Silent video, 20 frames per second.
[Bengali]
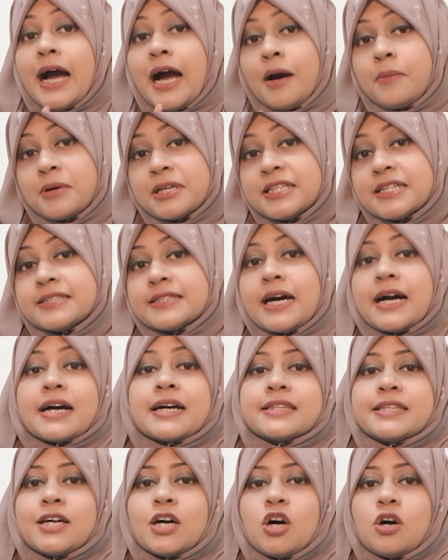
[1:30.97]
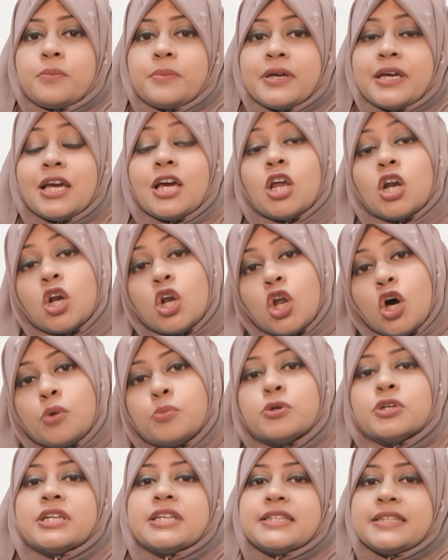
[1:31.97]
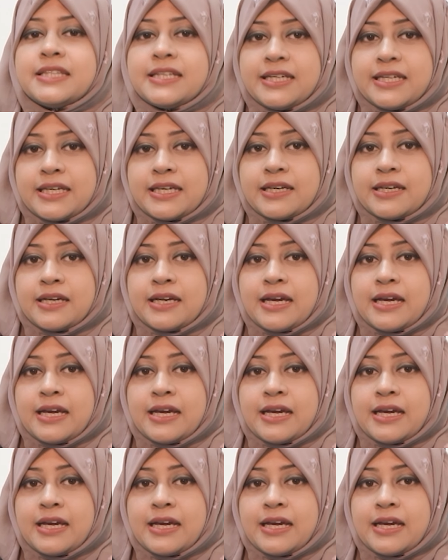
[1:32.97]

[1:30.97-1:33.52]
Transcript: আমাদের তাকাতে হবে লবণের দিকে